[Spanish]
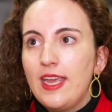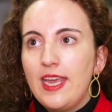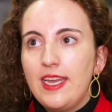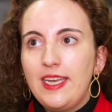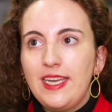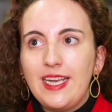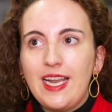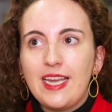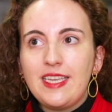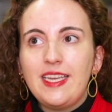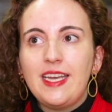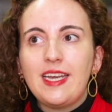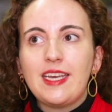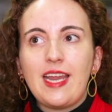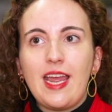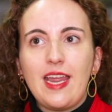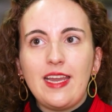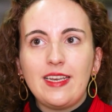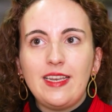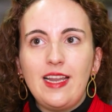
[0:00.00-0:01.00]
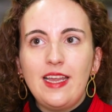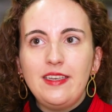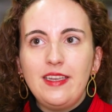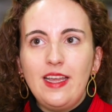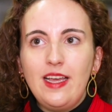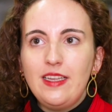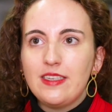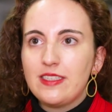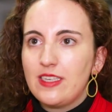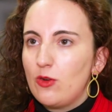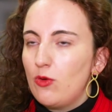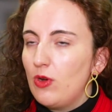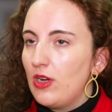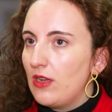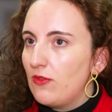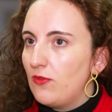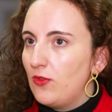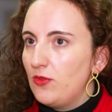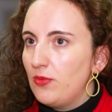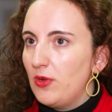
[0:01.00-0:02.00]
En Inglaterra e Irlanda se juega
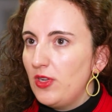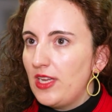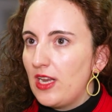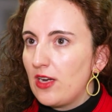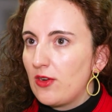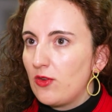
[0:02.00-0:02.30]
al fútbol y